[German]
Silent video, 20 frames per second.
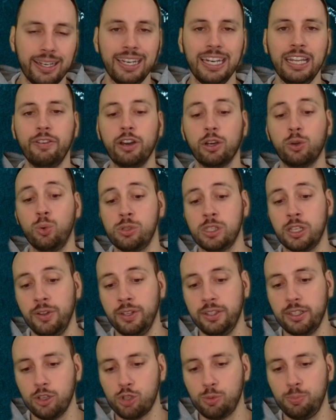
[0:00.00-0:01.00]
Leverkusen
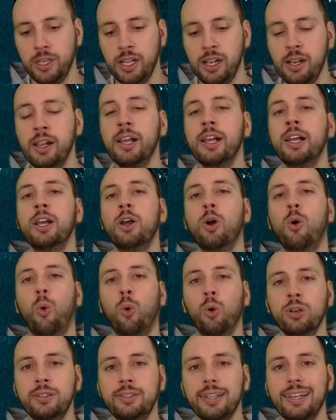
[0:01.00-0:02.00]
gewinnt das Spiel
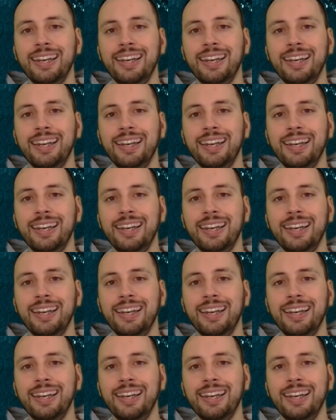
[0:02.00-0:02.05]
und